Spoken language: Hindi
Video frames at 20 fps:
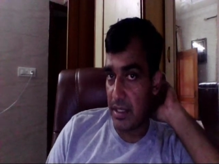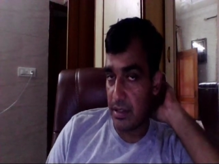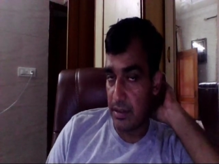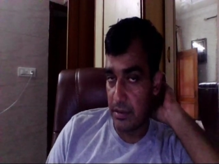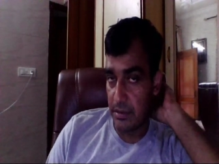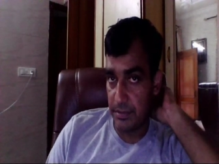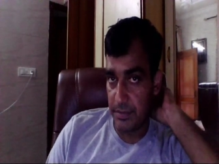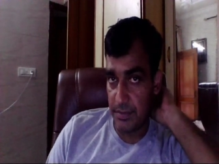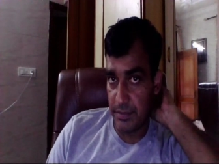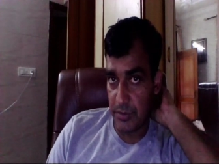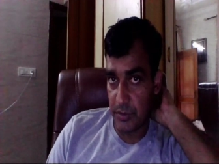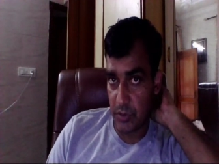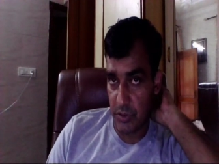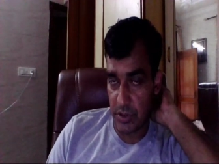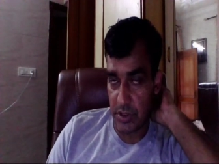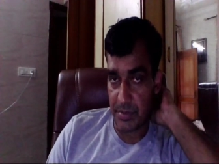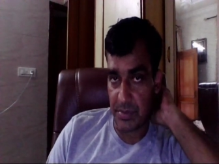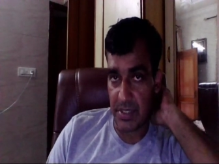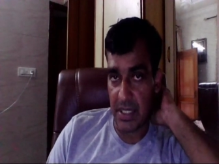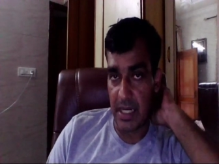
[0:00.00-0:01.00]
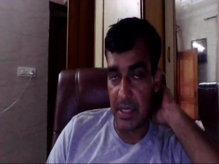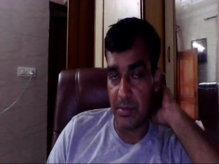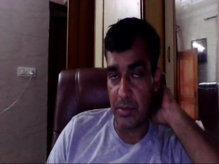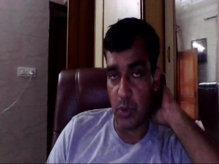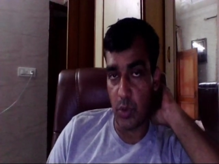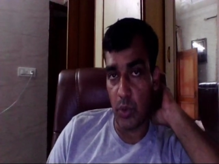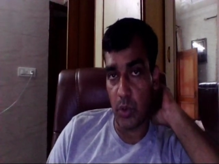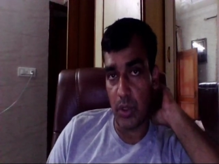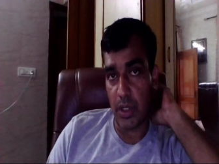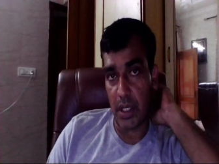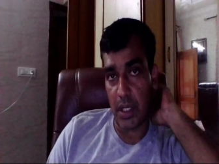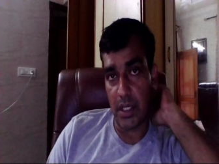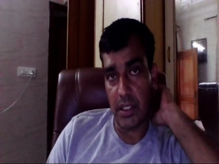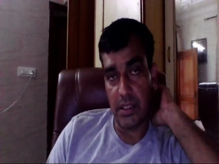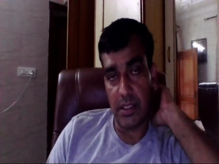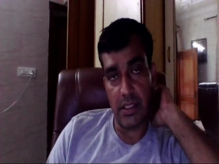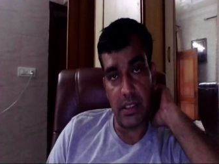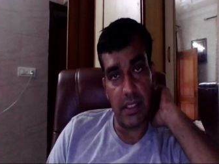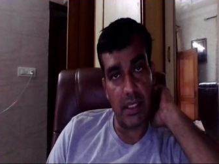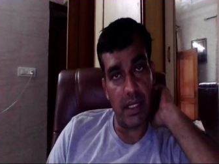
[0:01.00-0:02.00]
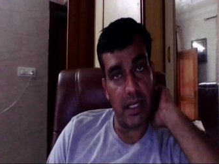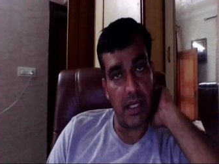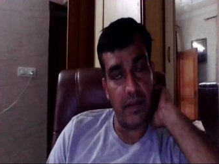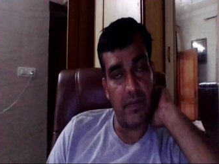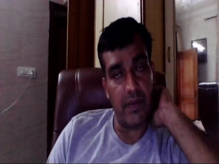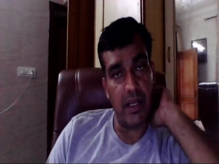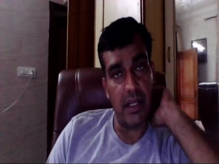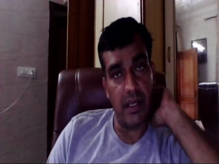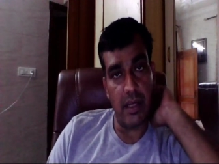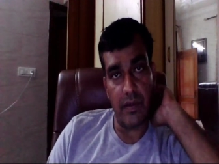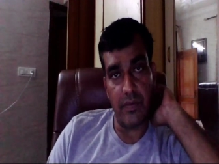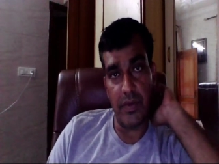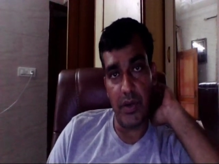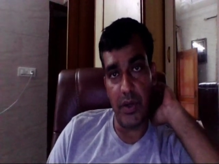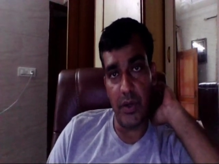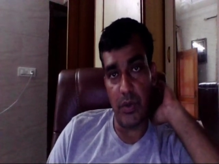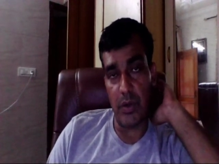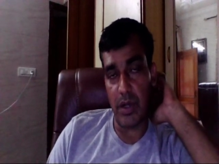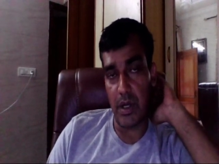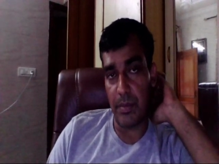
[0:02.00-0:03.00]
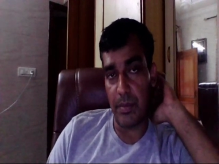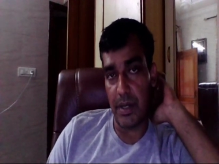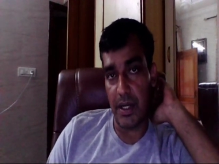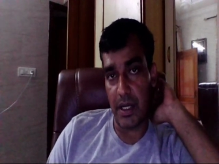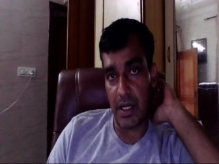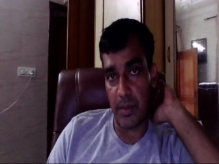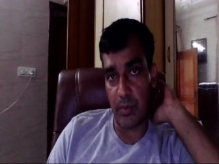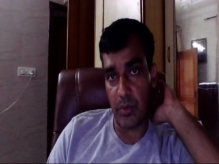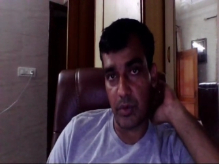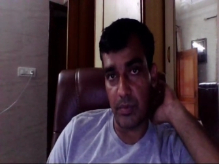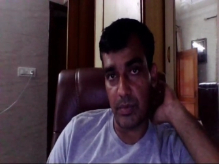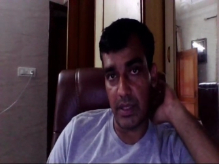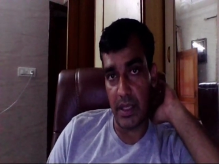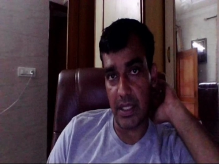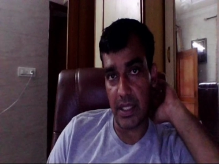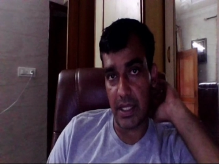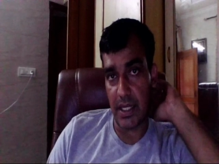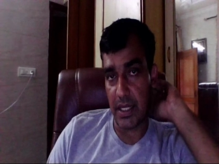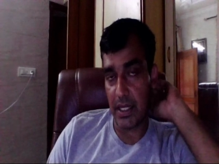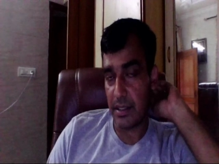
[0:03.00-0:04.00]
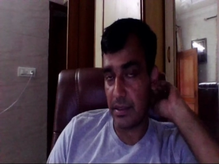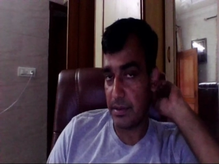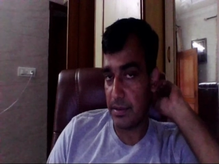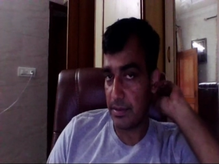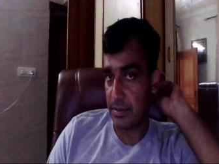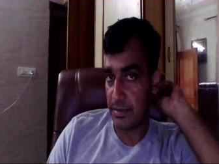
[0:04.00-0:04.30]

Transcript: किया तो सब्सक्राइब ज़रूर करें जिससे आने वाली हर वीडियो का अपडेट आपको मिलता रहे